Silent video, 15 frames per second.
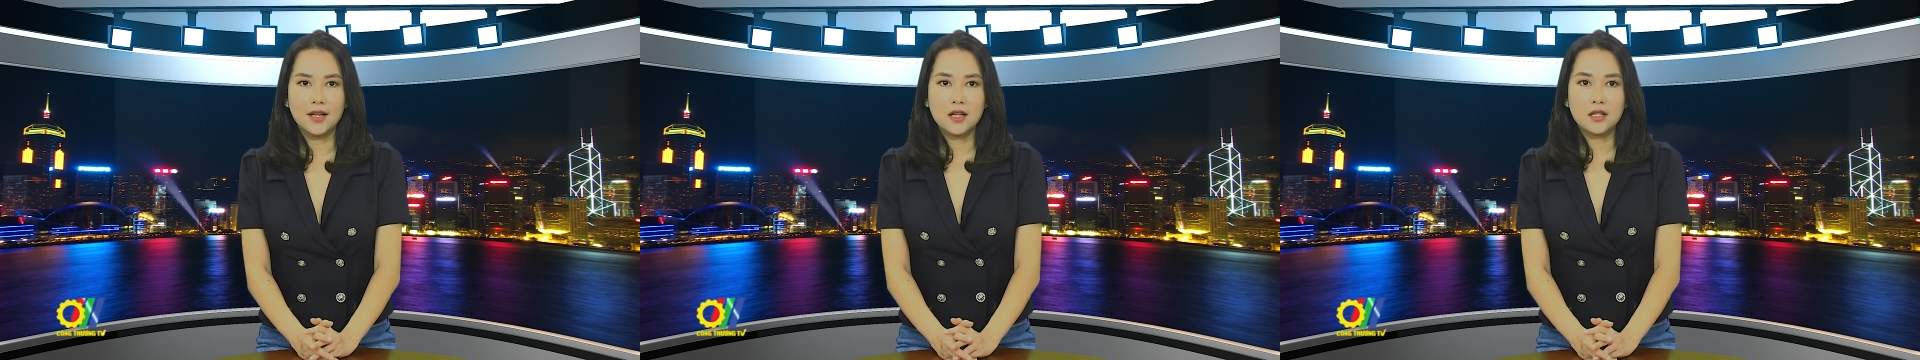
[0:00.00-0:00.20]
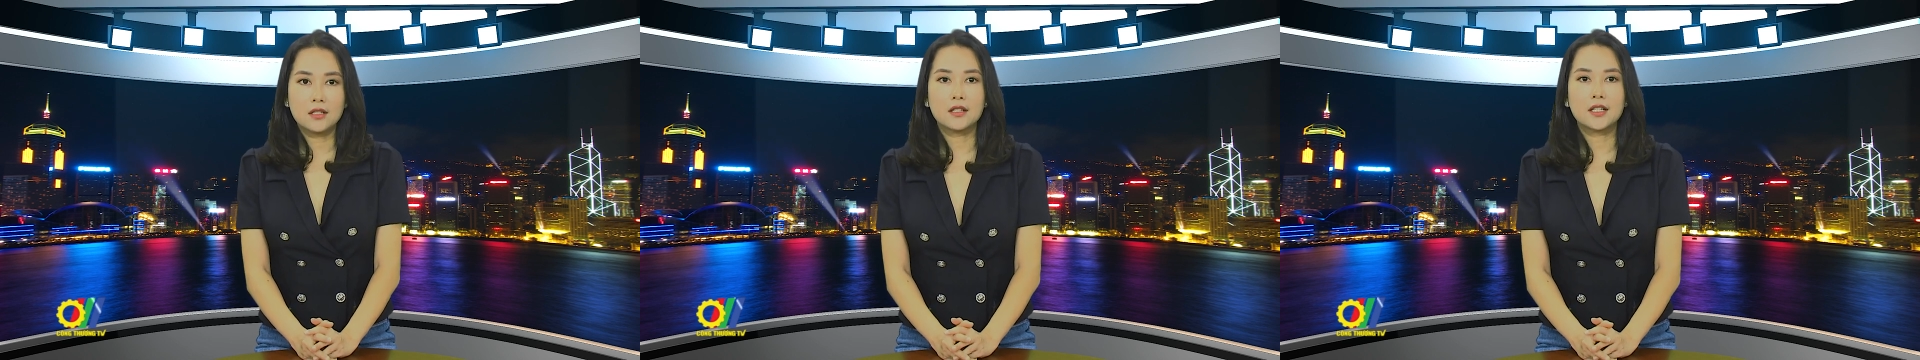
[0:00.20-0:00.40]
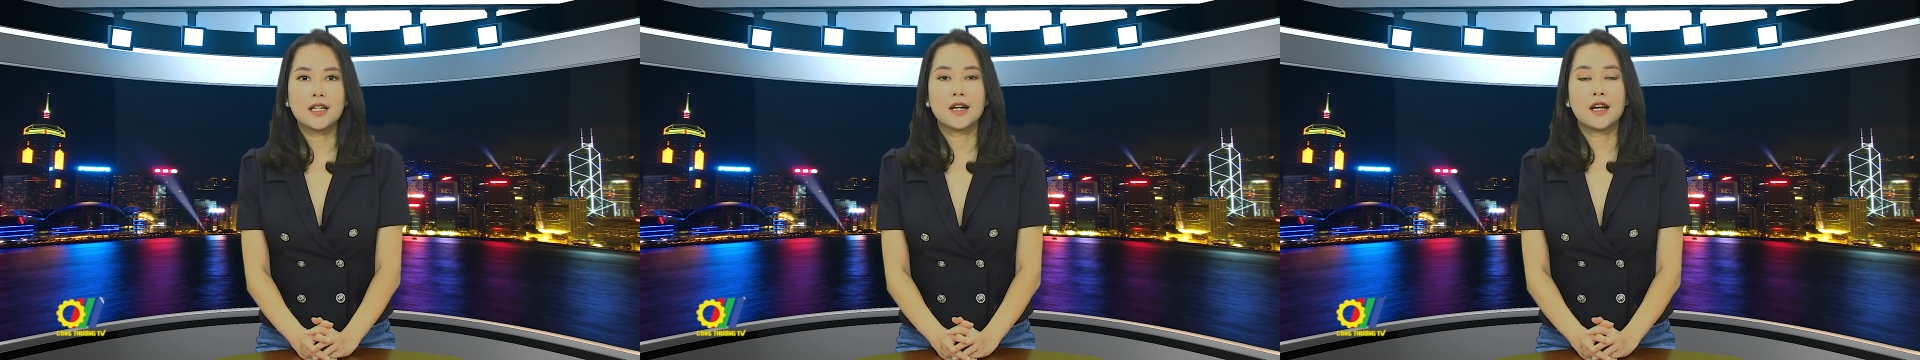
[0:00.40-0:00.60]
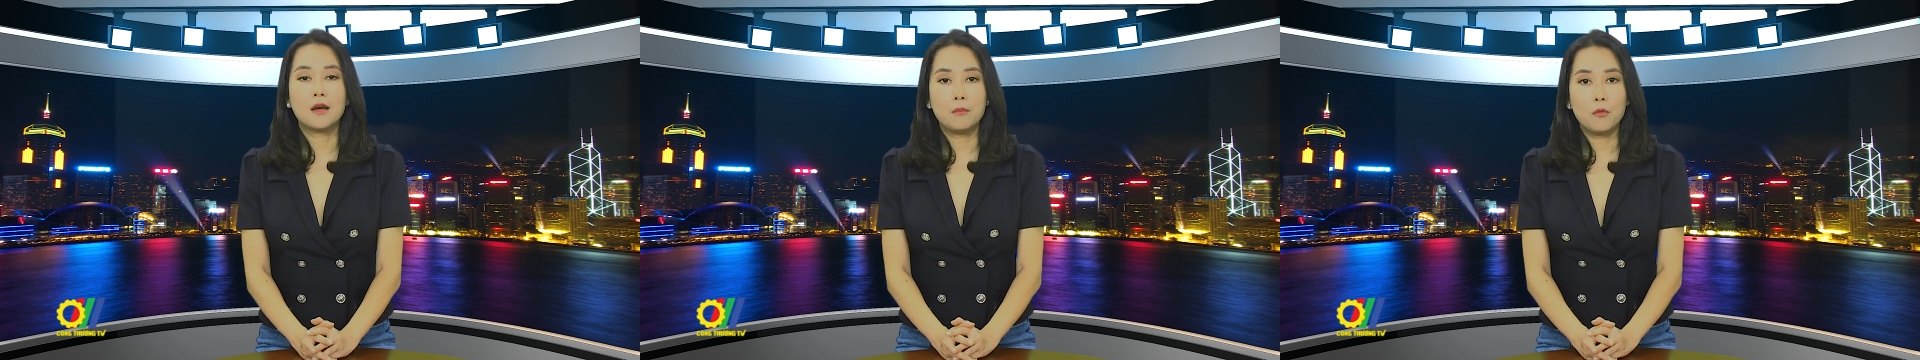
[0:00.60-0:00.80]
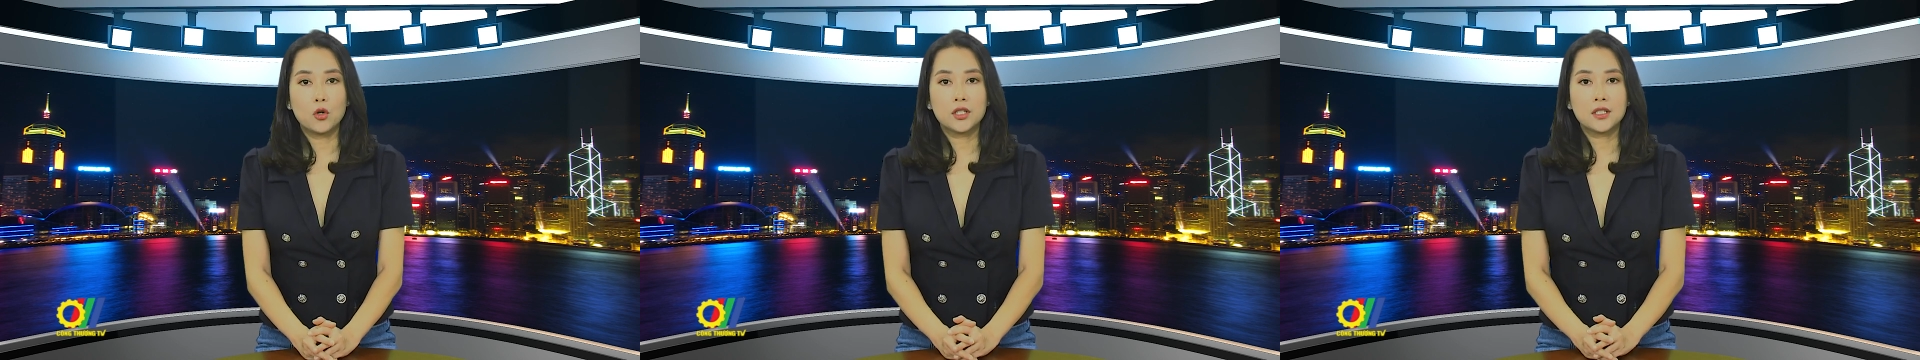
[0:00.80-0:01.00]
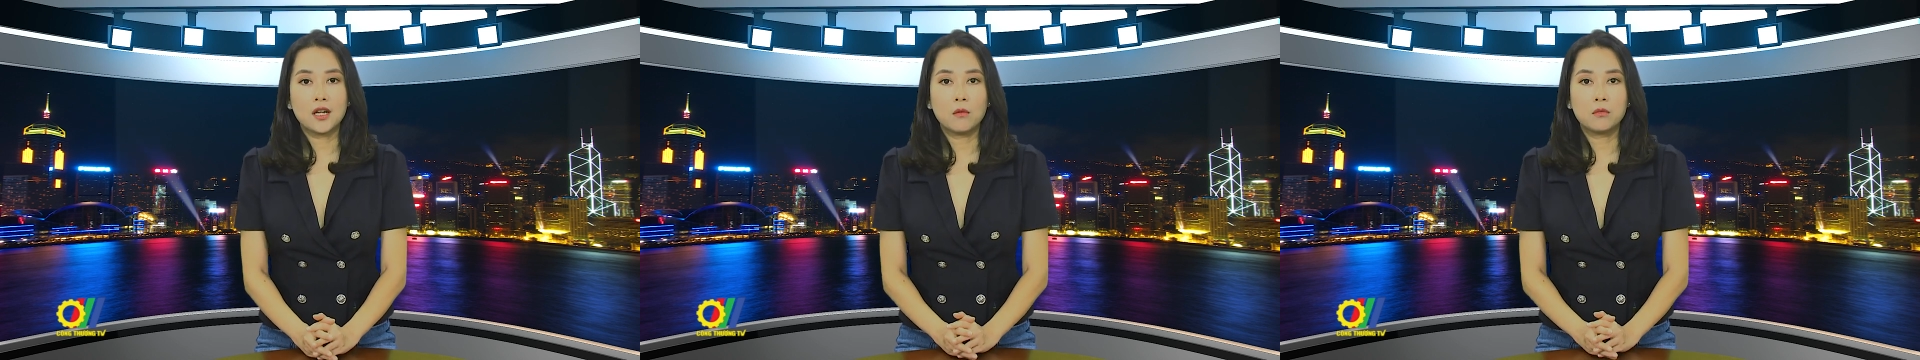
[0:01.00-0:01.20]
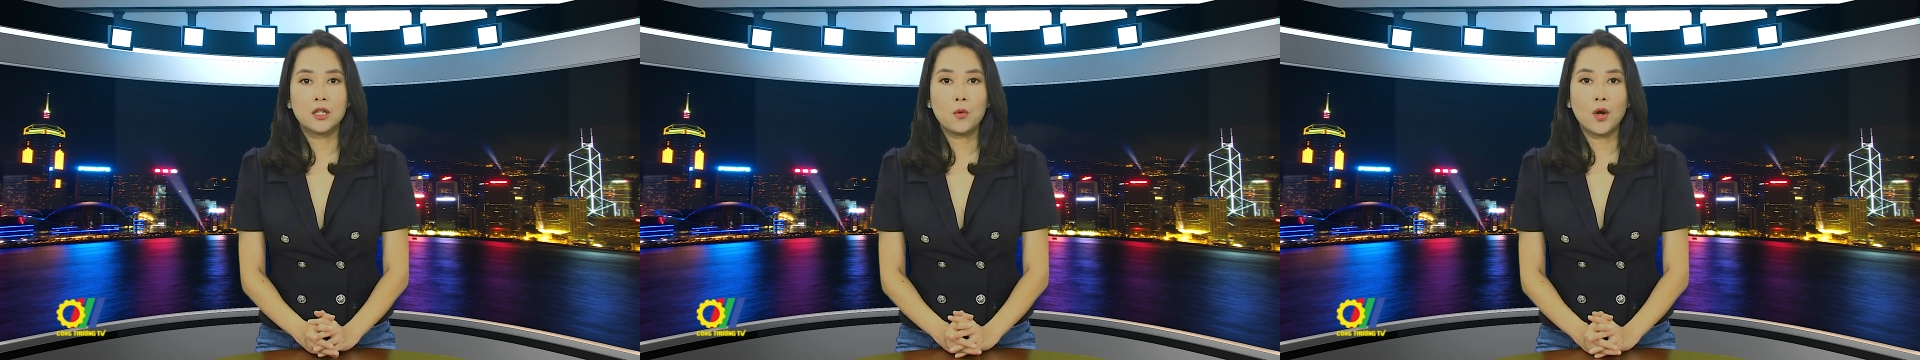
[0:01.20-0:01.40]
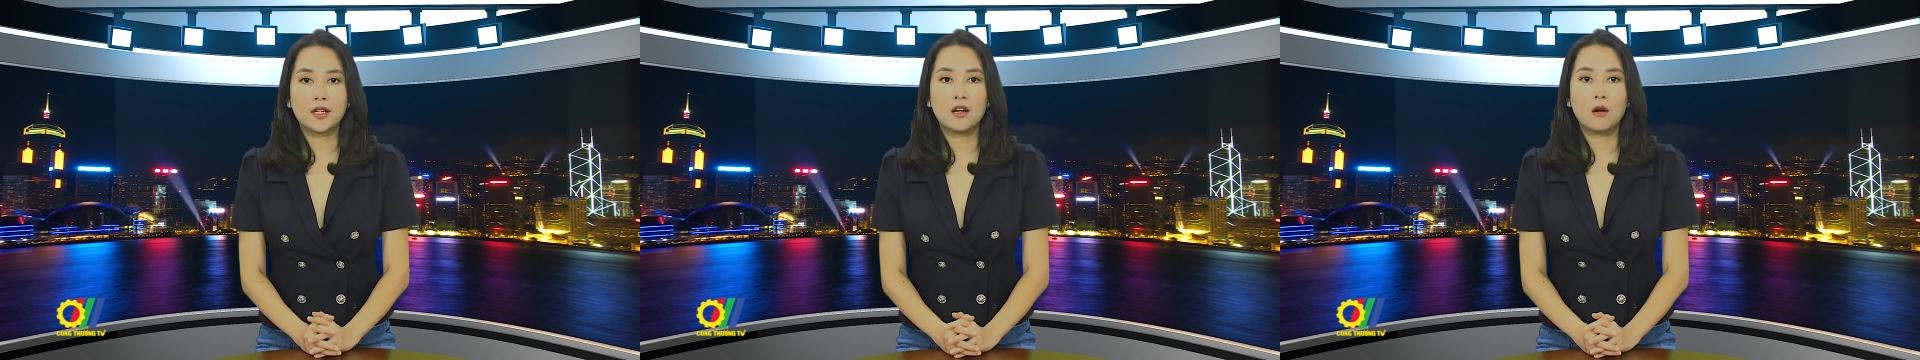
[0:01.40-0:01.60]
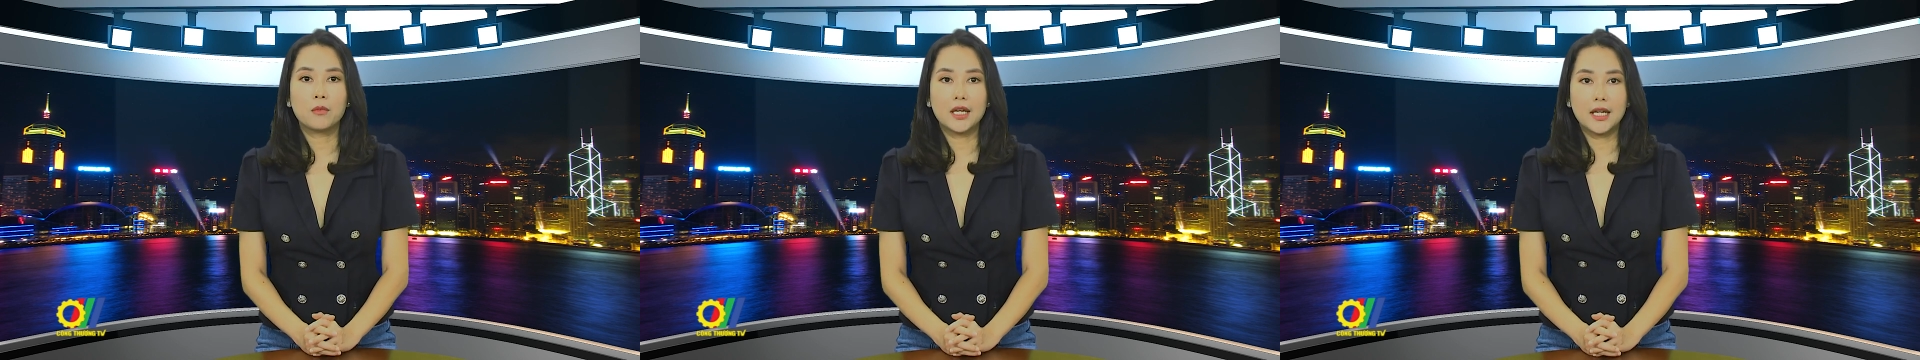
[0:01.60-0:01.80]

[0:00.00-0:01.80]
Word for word: Sự kiện là một trong những hoạt động